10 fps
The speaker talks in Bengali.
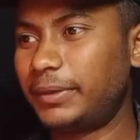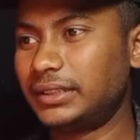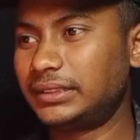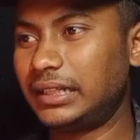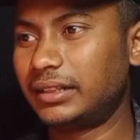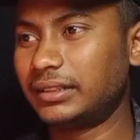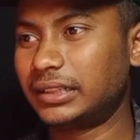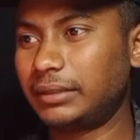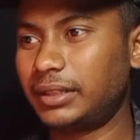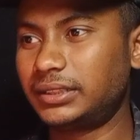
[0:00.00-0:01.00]
আপনারা যে চ্যানেলটা
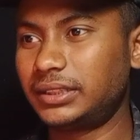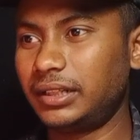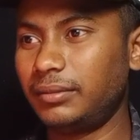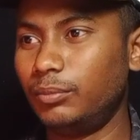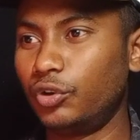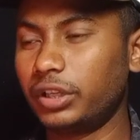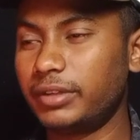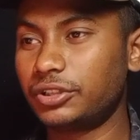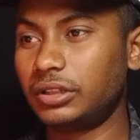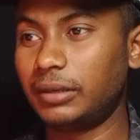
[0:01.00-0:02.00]
দেখতে পাচ্ছেন
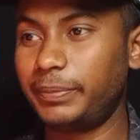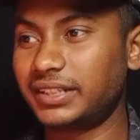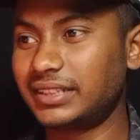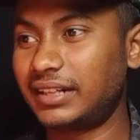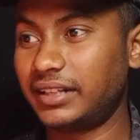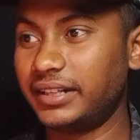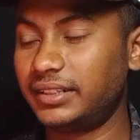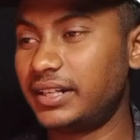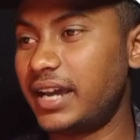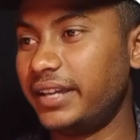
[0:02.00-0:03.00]
মোটিভেশনাল পিকচার
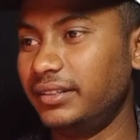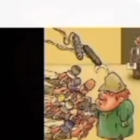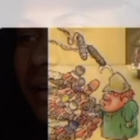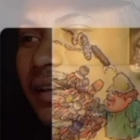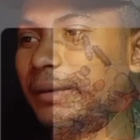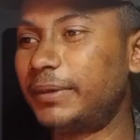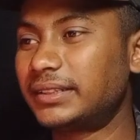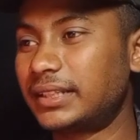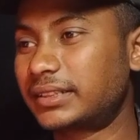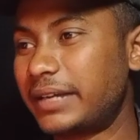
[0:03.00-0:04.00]
নাইনটি নাইন এখানে আপনারা
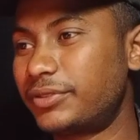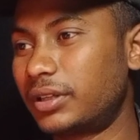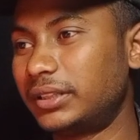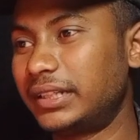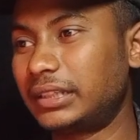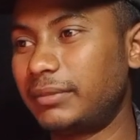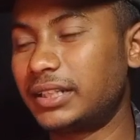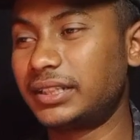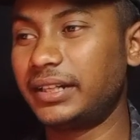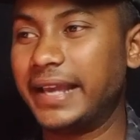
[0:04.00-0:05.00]
সাবস্ক্রাইব সংখ্যা দেখতে
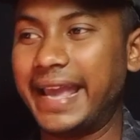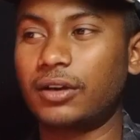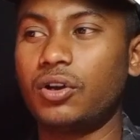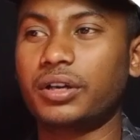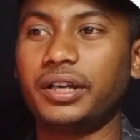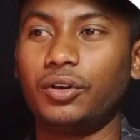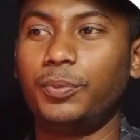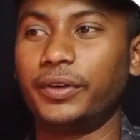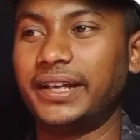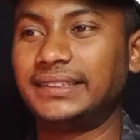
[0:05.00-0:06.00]
পাচ্ছেন এক লক্ষের
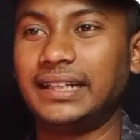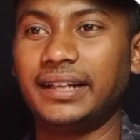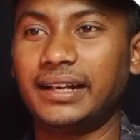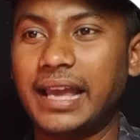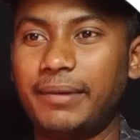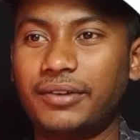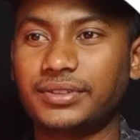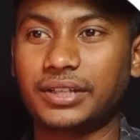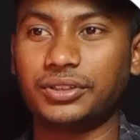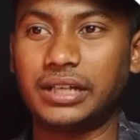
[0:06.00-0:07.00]
ওপরে এই চ্যানেলের অ্যাবাউট
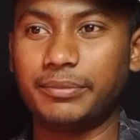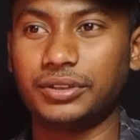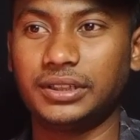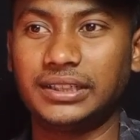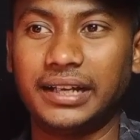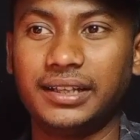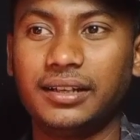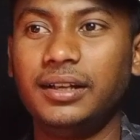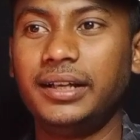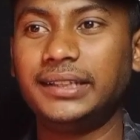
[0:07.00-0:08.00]
সেকশনে আমি যদি যাই
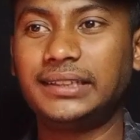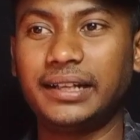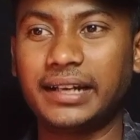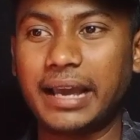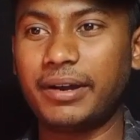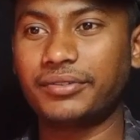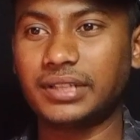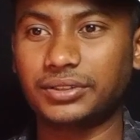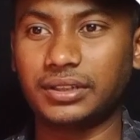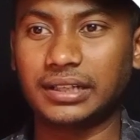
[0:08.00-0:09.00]
এই চ্যানেলের অ্যাবাউট
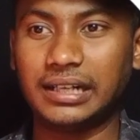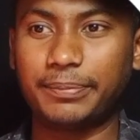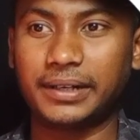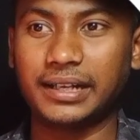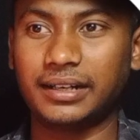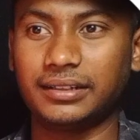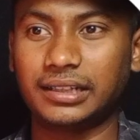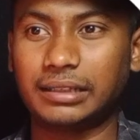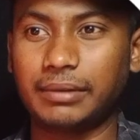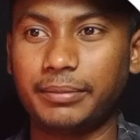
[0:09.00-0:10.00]
সেকশনে গেলে আপনারা এখানে
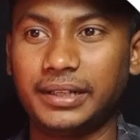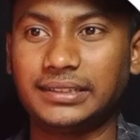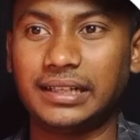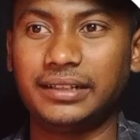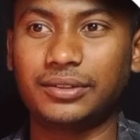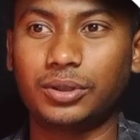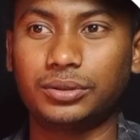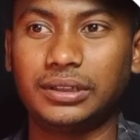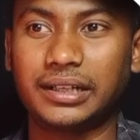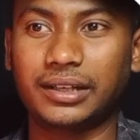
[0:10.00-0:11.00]
দেখতে পাবেন এই চ্যানেলটি
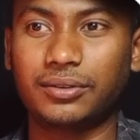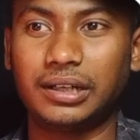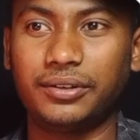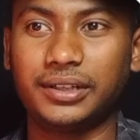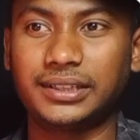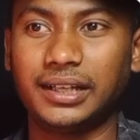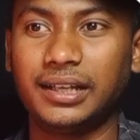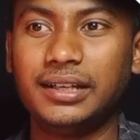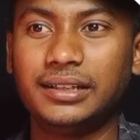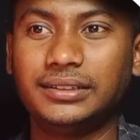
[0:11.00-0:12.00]
কতদিন আগে খোলা হয়েছে
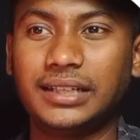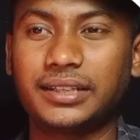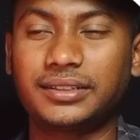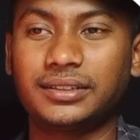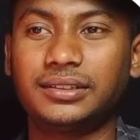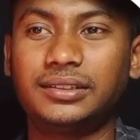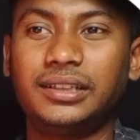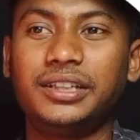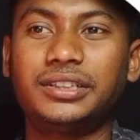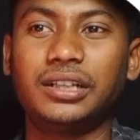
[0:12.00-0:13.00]
জাস্ট
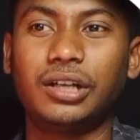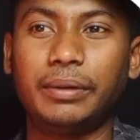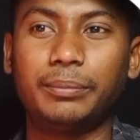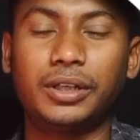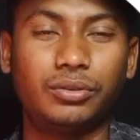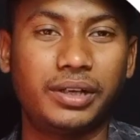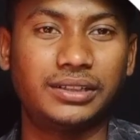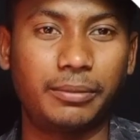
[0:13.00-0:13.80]
তিরিশে নভেম্বর দুই